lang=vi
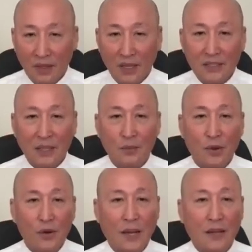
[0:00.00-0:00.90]
Thì anh chị em
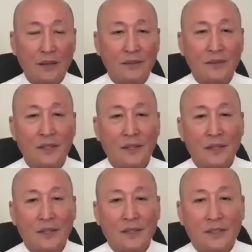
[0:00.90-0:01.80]
cố gắng
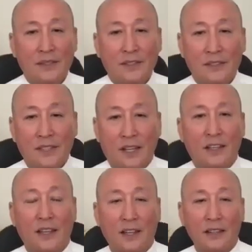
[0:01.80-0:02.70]

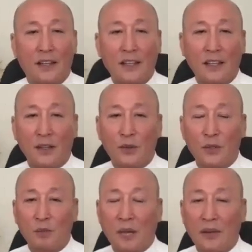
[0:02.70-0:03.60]
thực hiện những cái gì chú
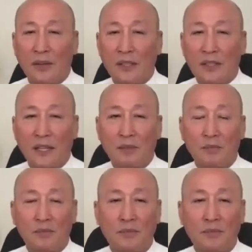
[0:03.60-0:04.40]
trình bày với anh chị em,